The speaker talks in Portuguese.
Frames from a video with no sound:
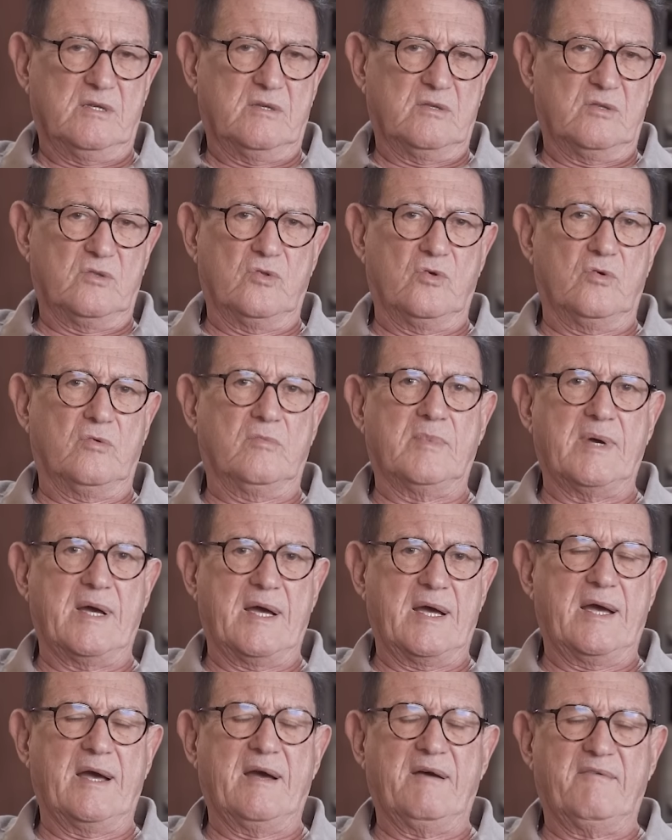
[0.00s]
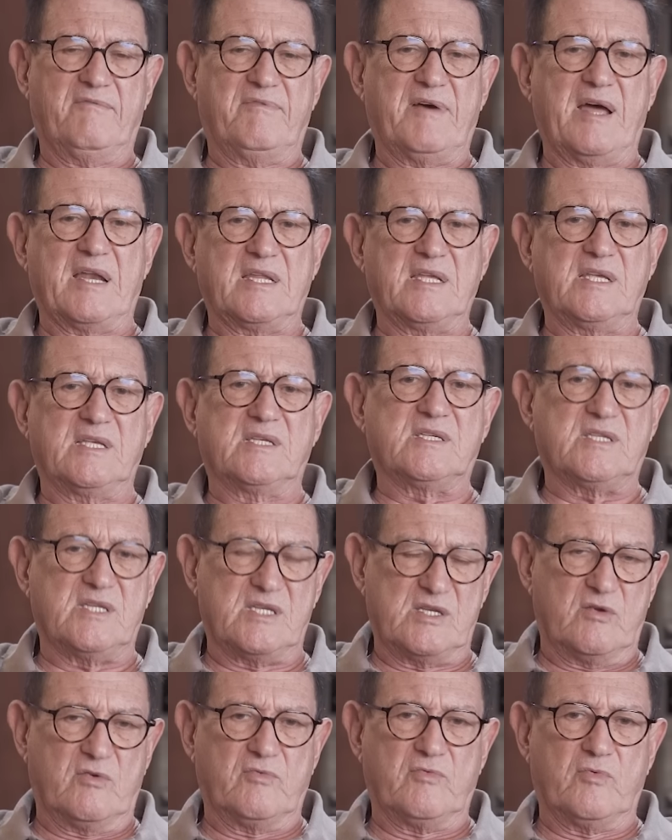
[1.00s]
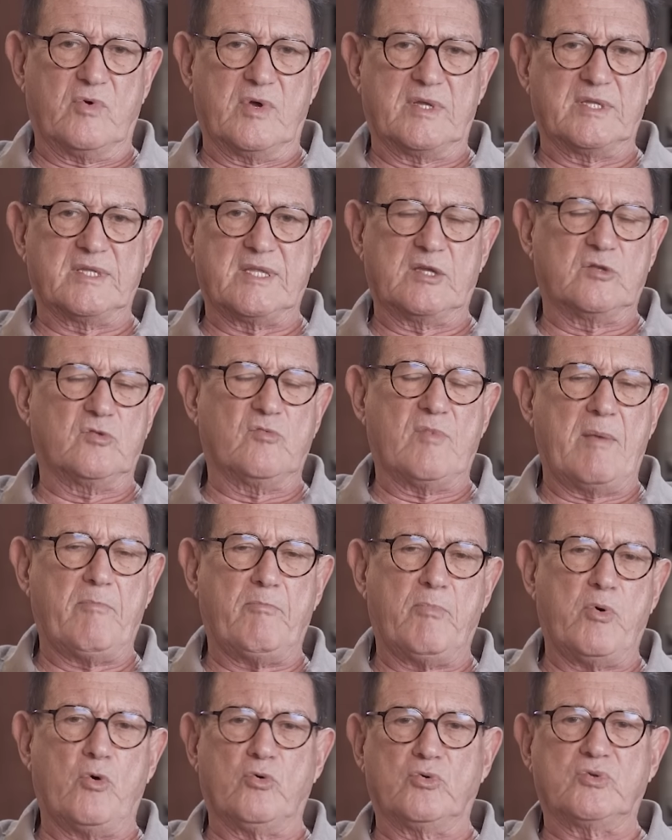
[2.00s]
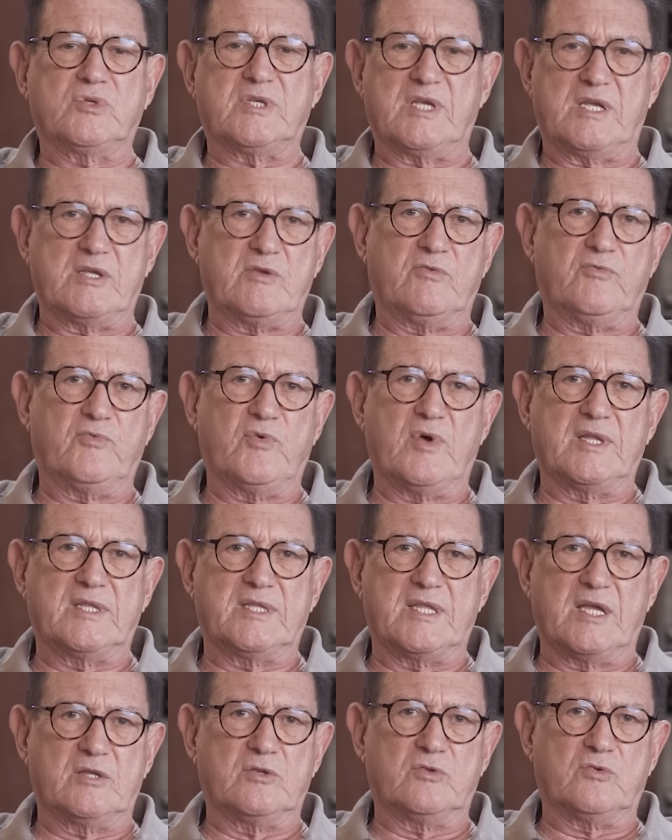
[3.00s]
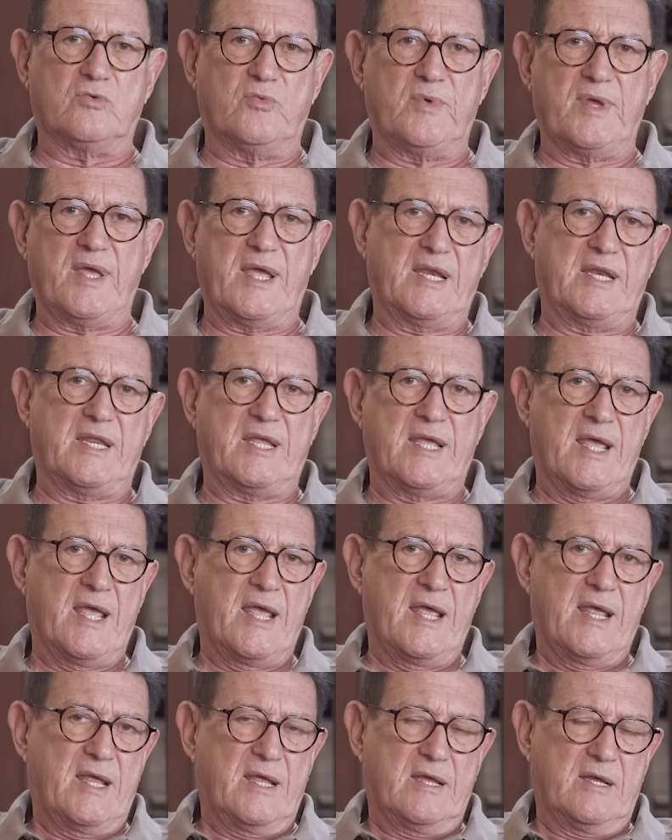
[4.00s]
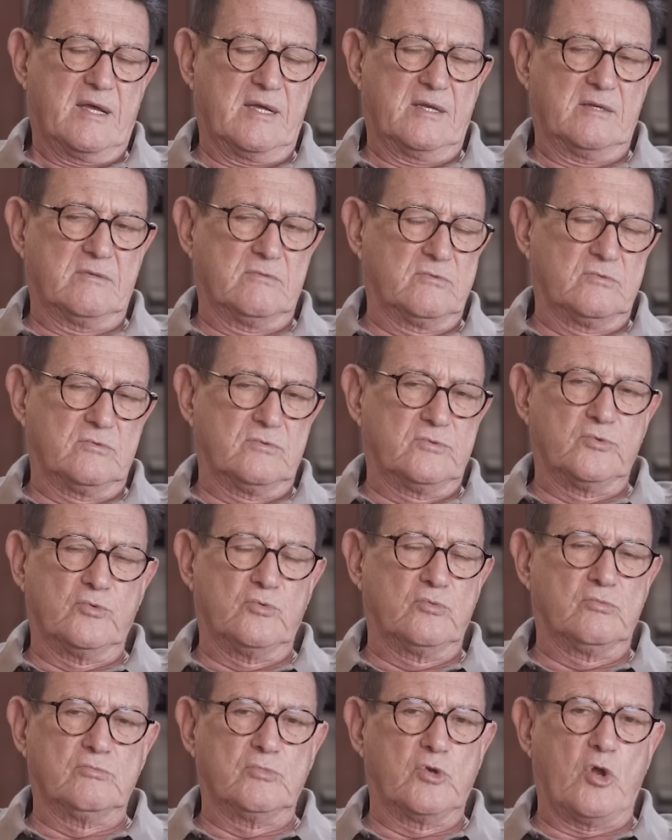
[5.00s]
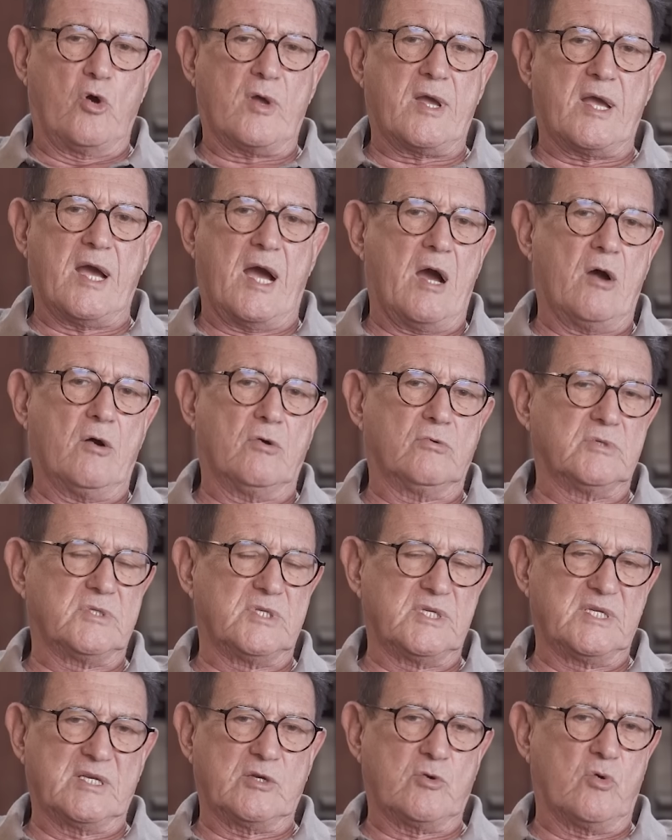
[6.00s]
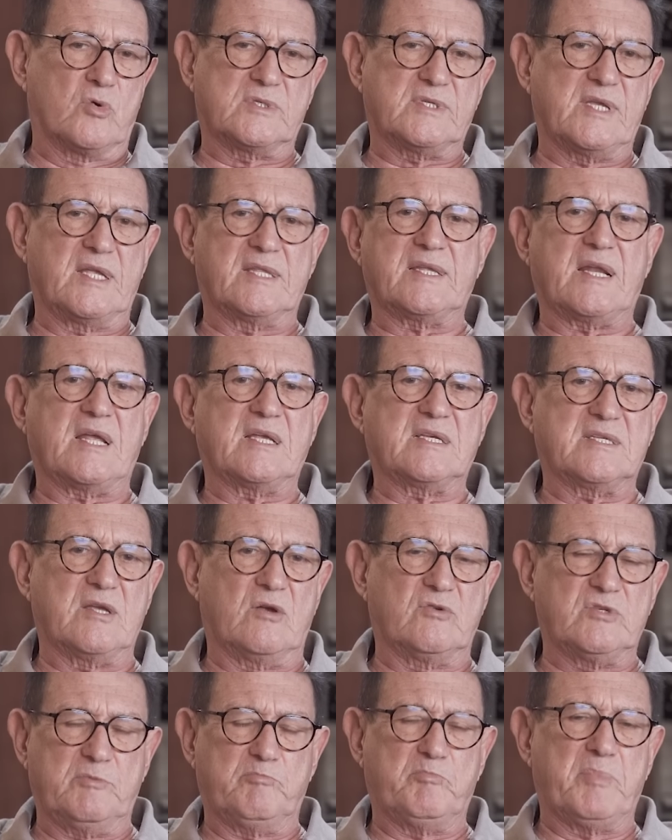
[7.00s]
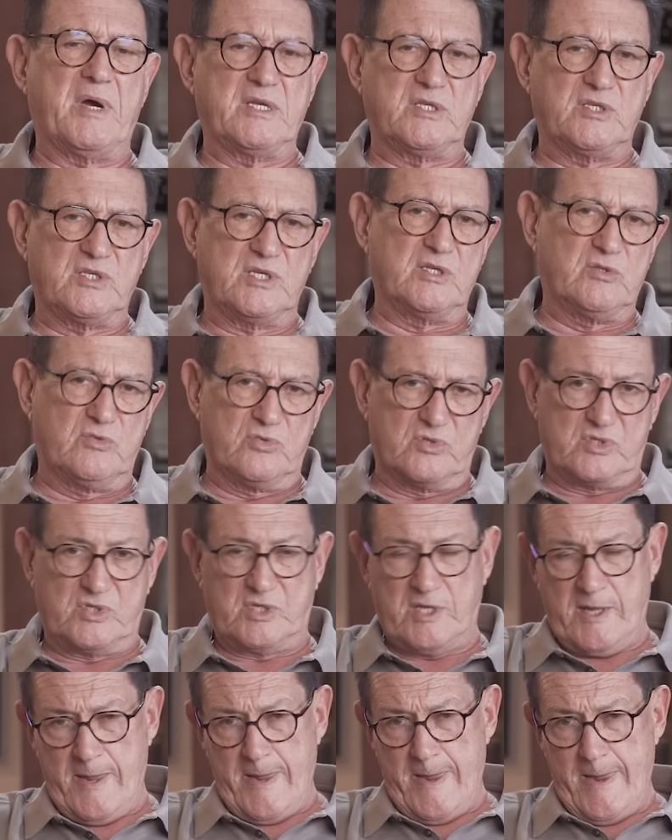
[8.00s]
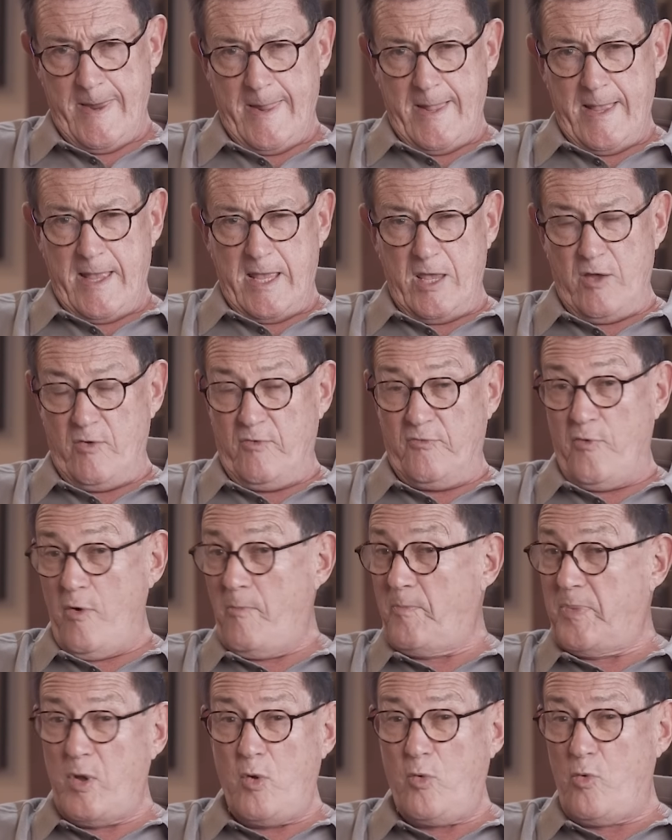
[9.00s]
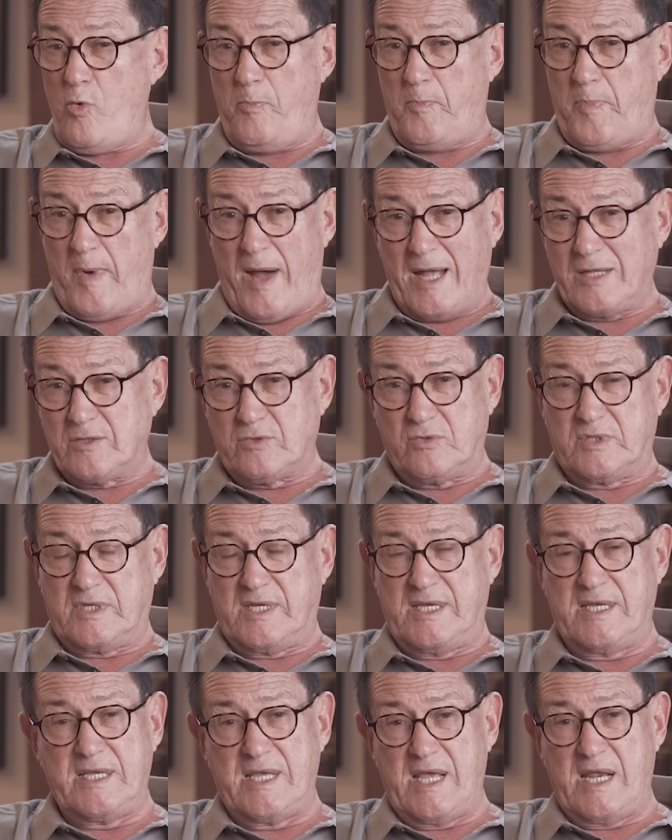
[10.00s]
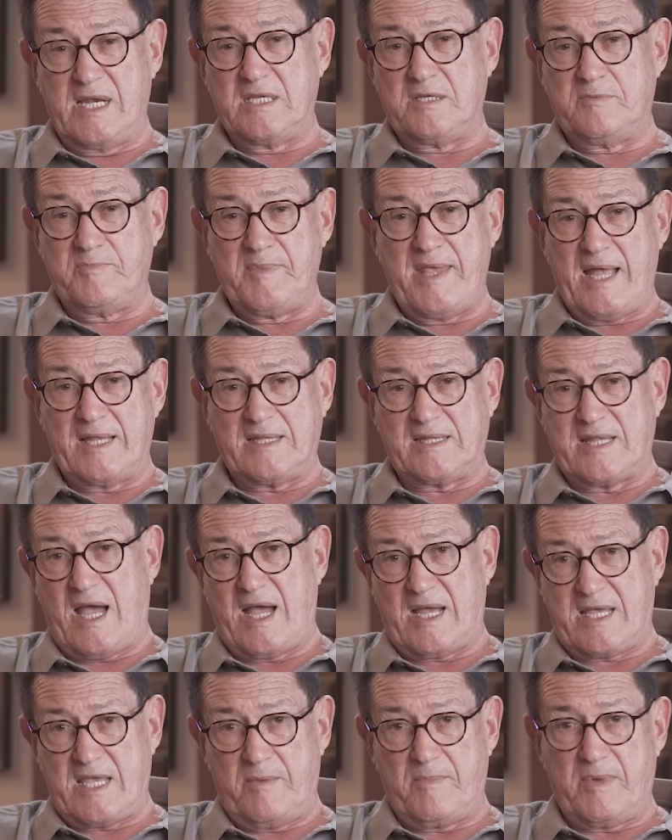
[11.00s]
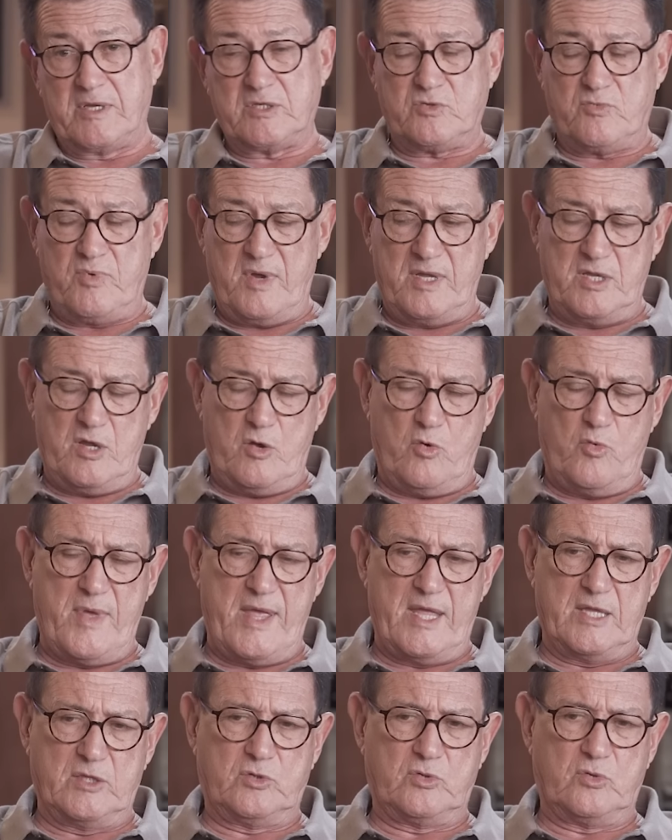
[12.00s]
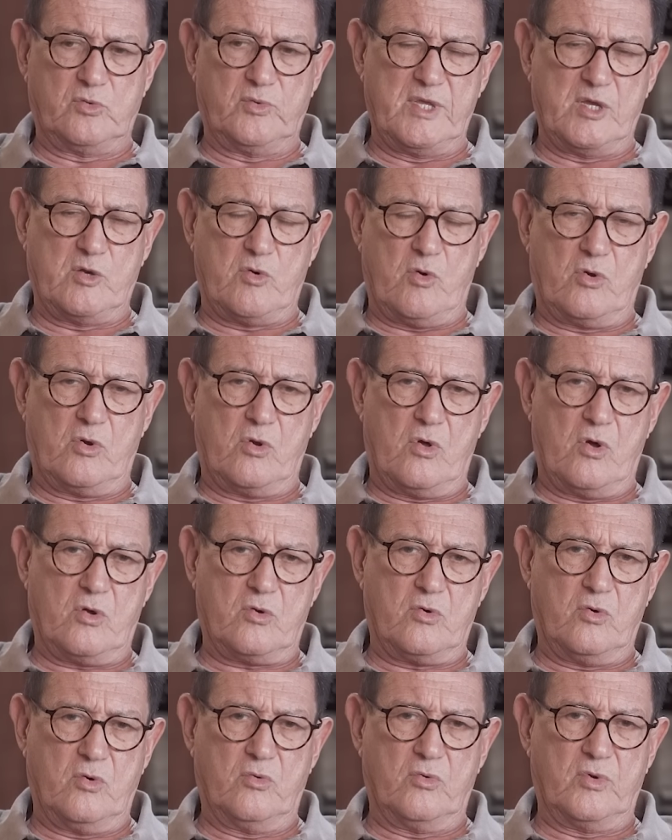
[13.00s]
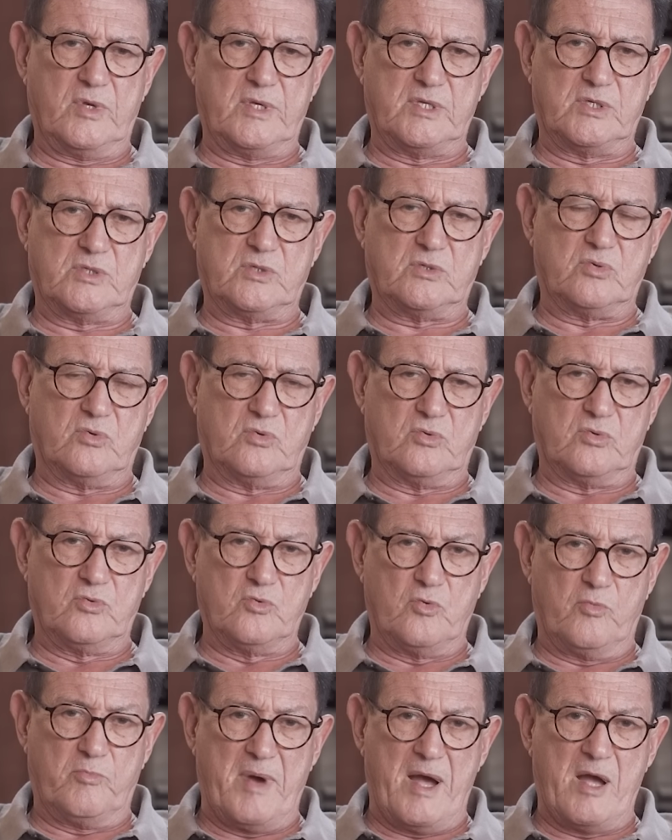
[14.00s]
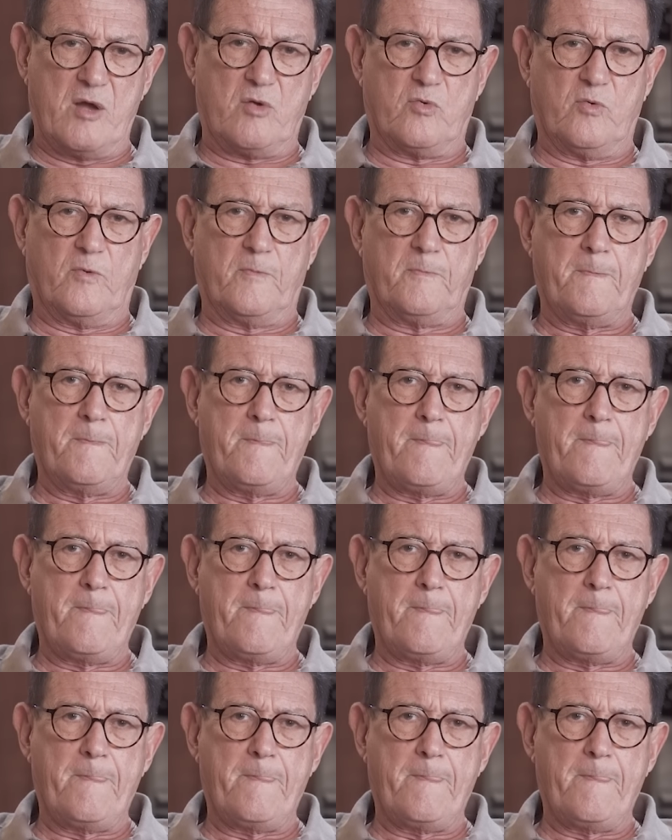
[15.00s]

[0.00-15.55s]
numa valise, eu vou andando numa bolsa, eu vou andando com ele uh, num local de concentração de bandidos, eu vou preocupado que eles me ataquem, mas quando eu entro e coloco isto no banco